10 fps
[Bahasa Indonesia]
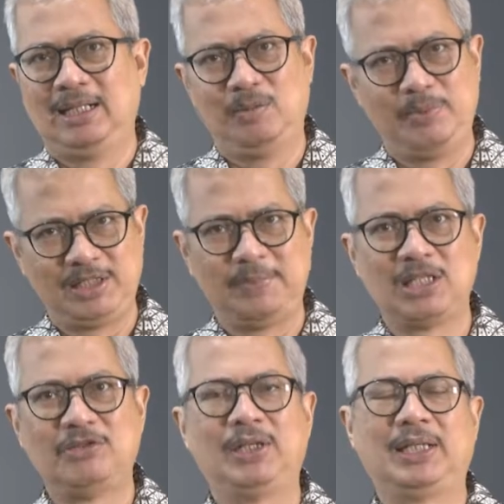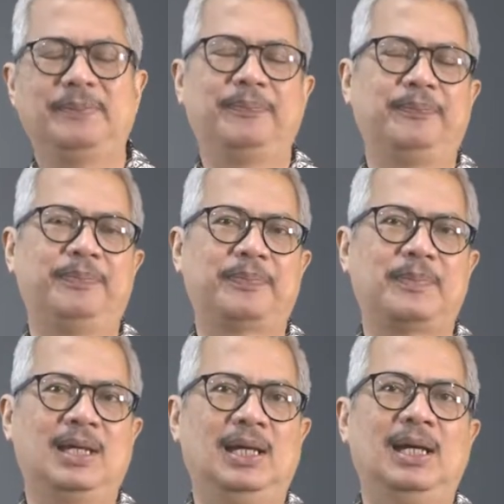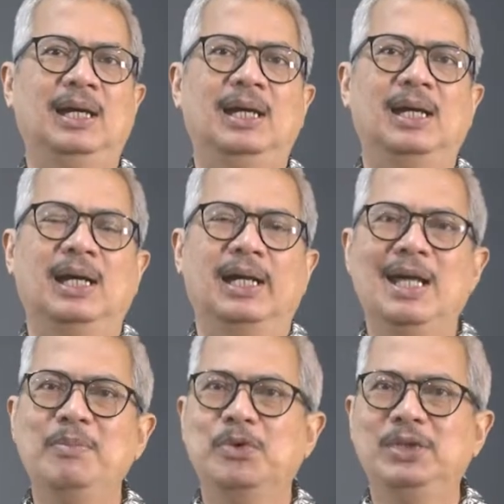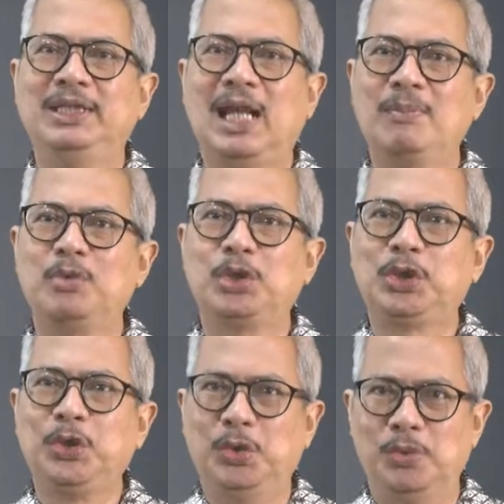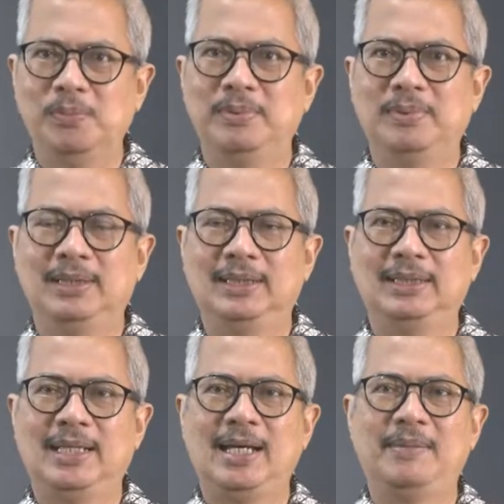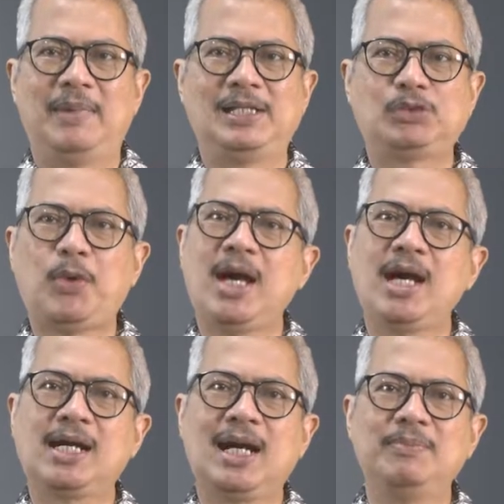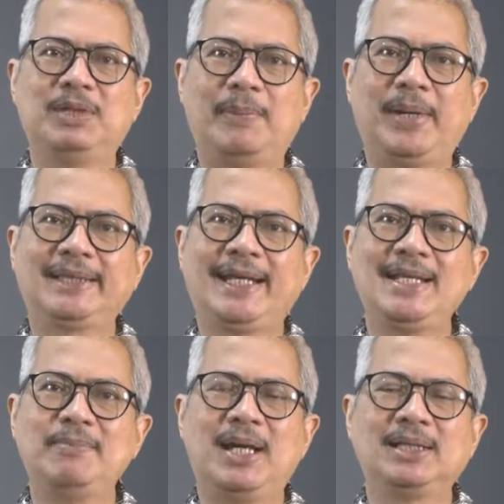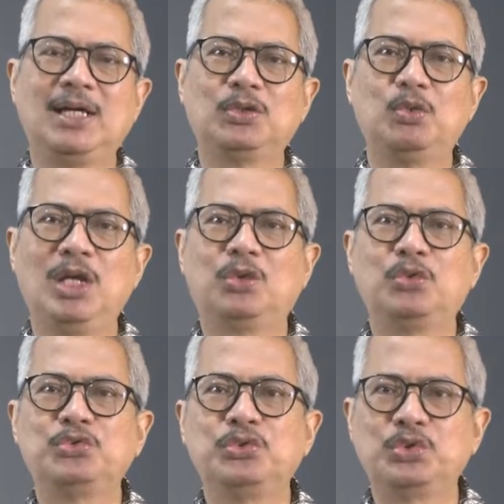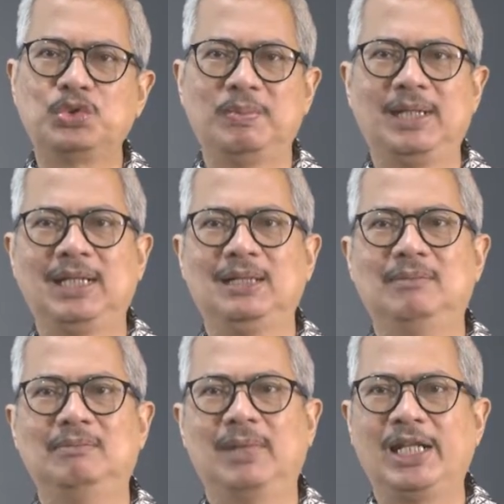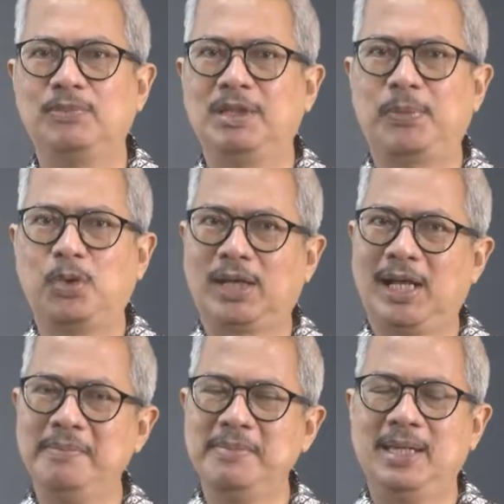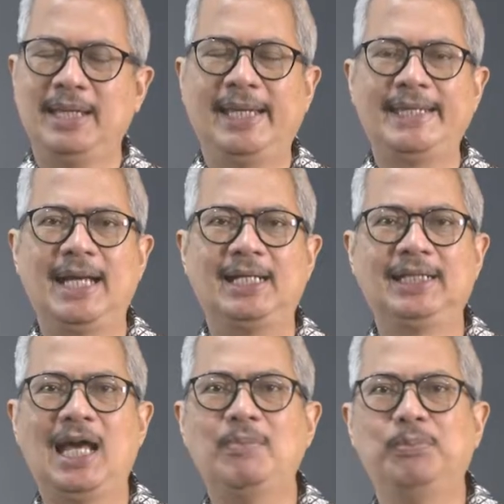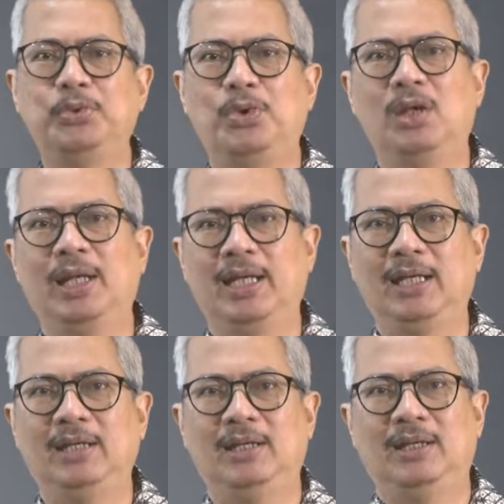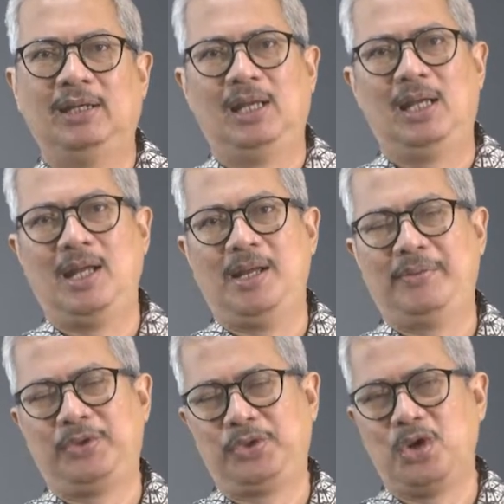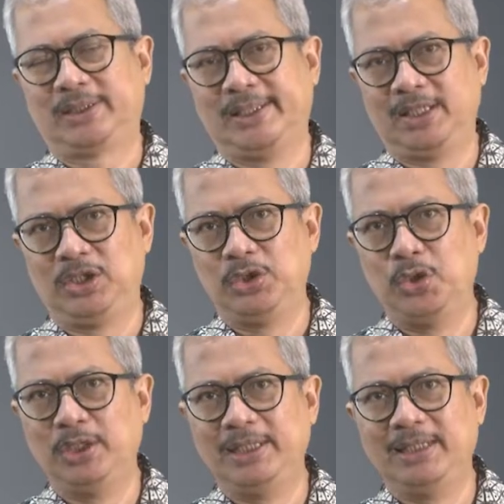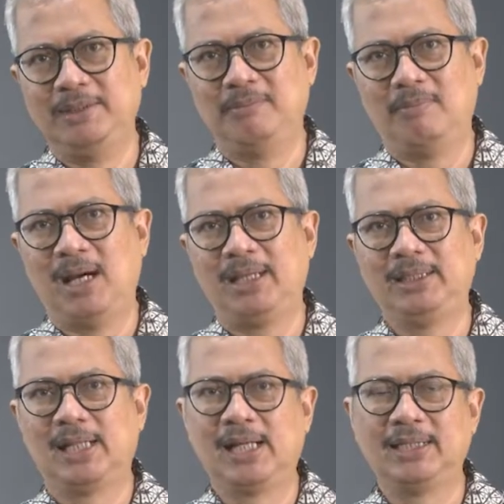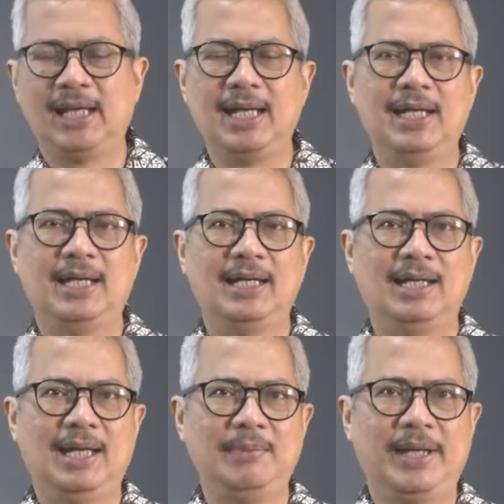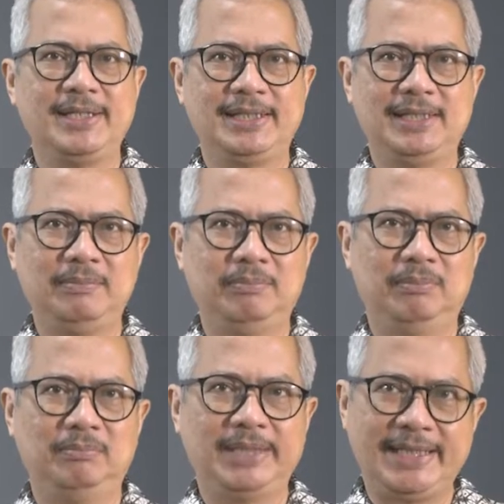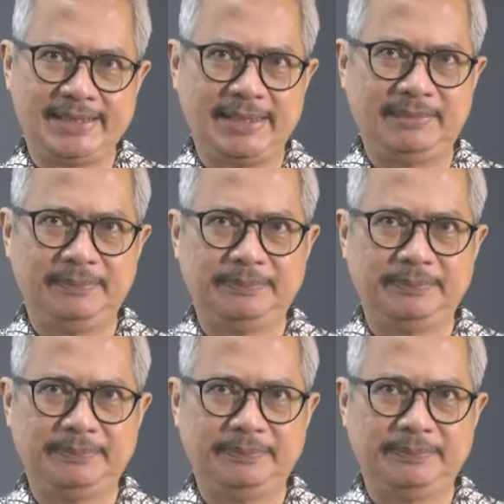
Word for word: Lebih spesifik. Namun, di dalam kurikulum, mahasiswa akan mendapatkan mata kuliah khusus mengenai manajemen program yang diampu oleh Eh, Dr. Yodi Mahindadatta, MSc, PhD.